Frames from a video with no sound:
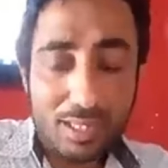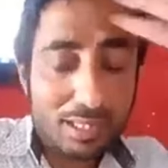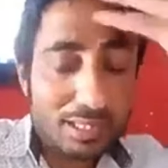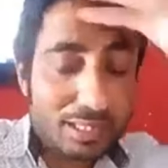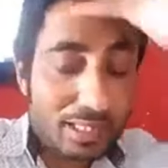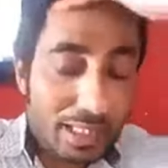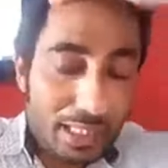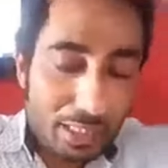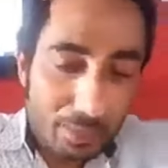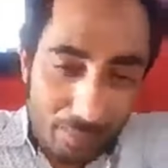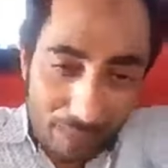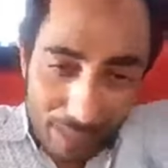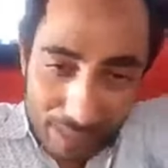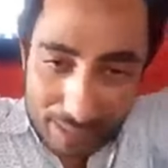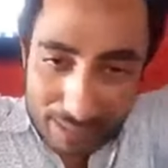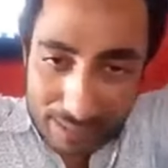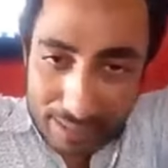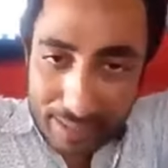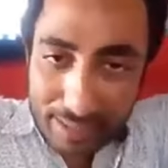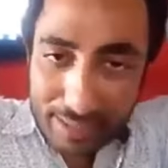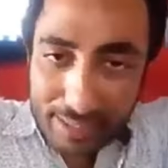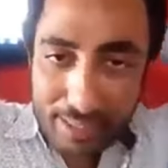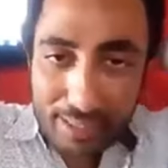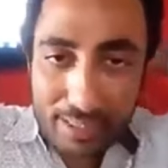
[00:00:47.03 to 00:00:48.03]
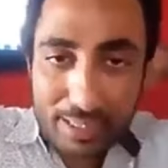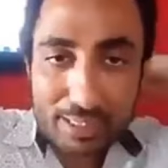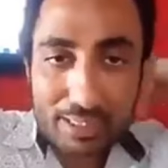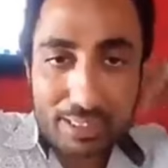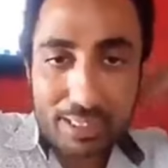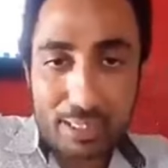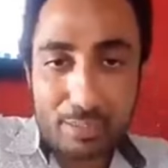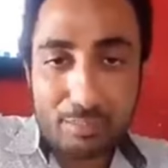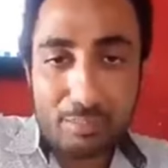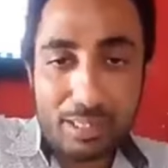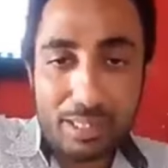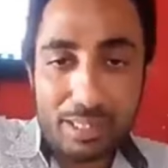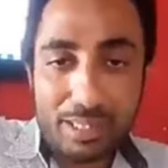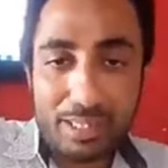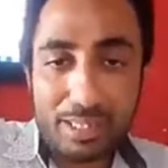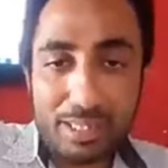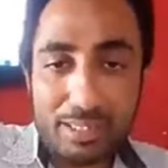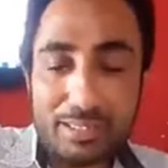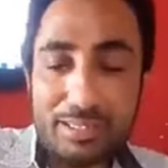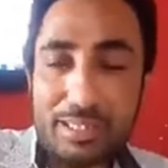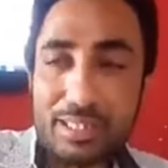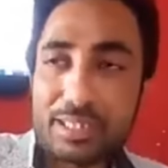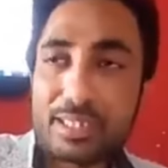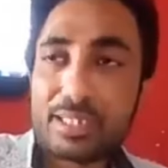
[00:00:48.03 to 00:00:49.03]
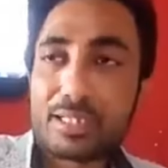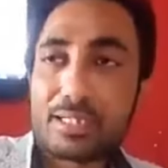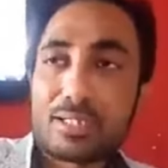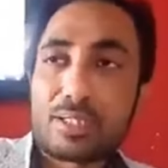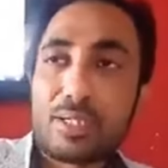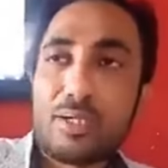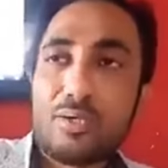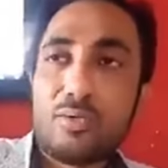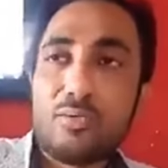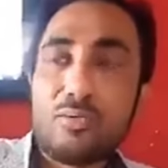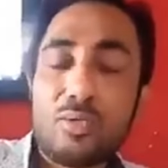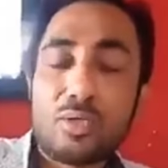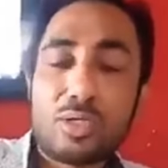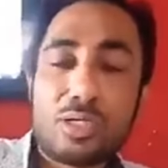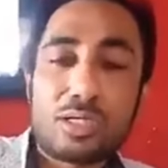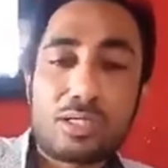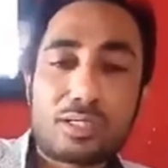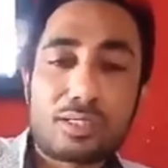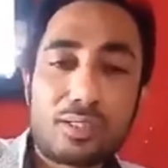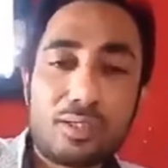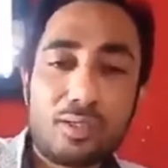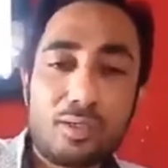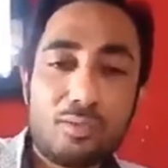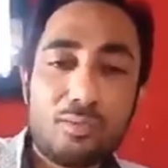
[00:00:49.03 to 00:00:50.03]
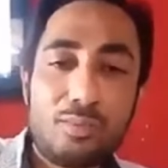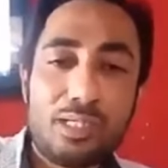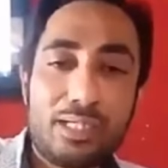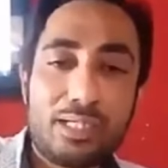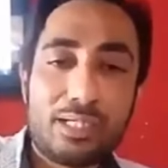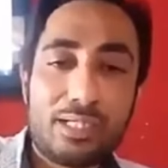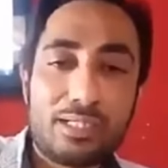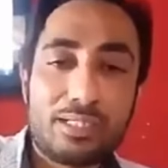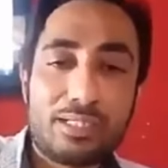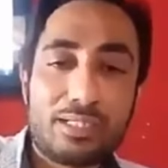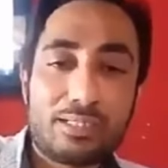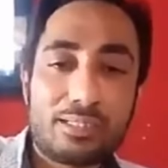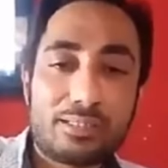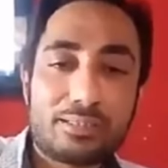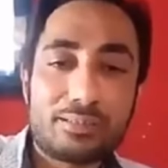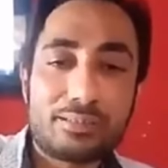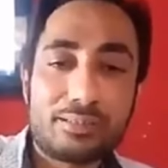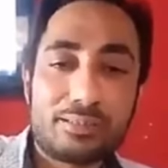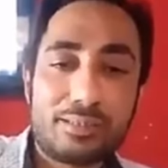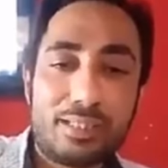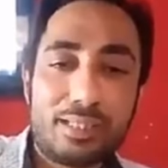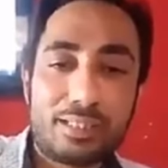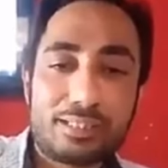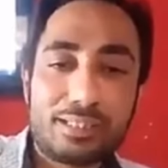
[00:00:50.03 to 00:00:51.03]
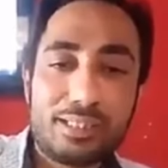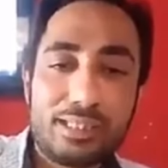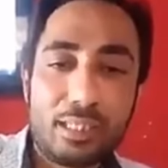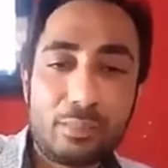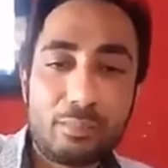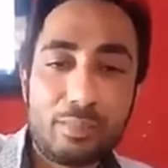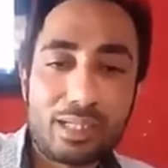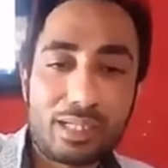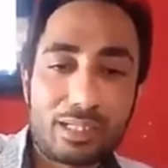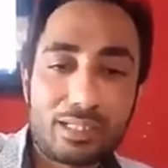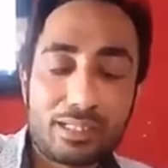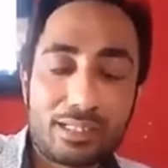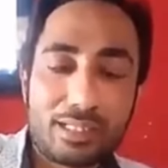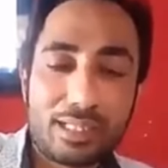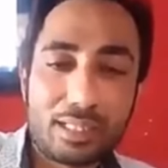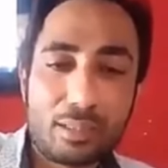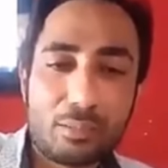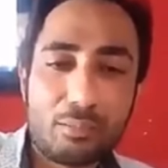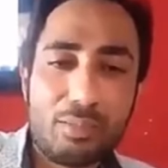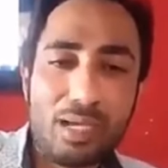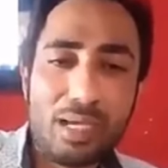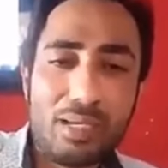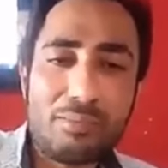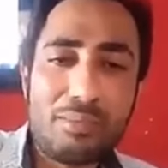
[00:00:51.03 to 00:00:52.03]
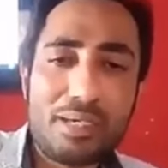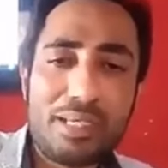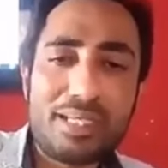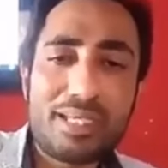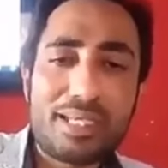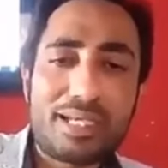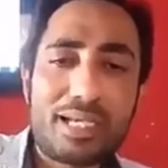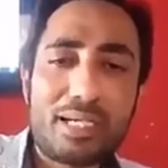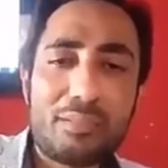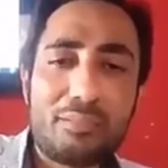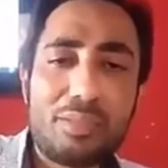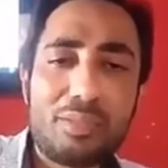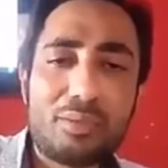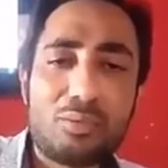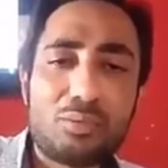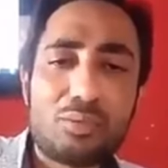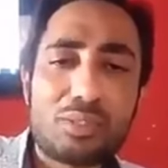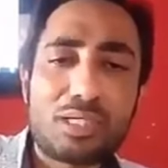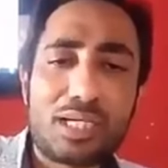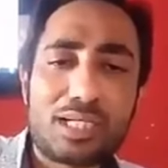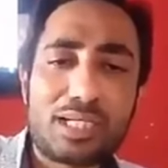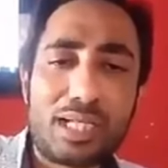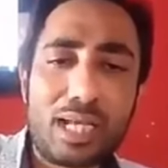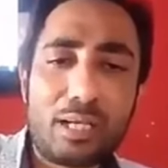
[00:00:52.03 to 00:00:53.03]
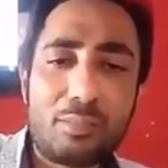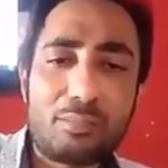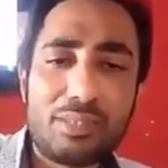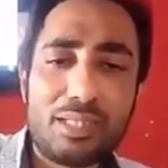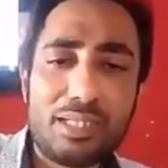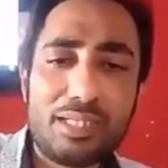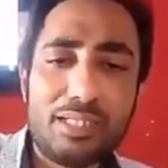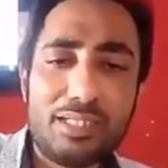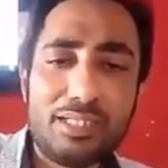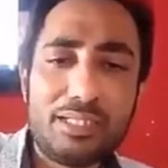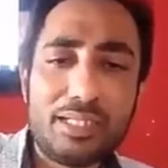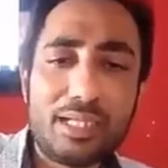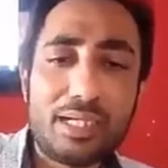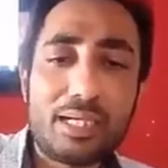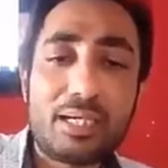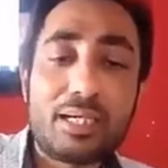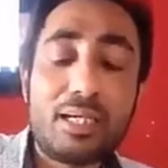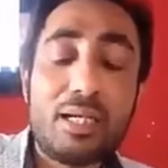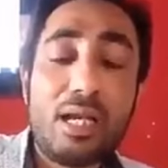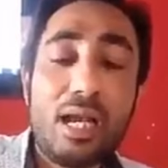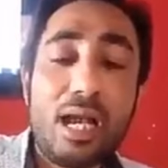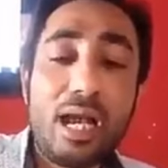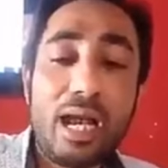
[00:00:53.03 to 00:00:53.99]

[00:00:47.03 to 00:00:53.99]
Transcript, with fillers: रही बात ये कि मैं ये कर रहा हूँ वो कर रहा हूँ मैं हसीना पार कर रहा हूँ भाई मैंने कभी उनका नाम नहीं लिया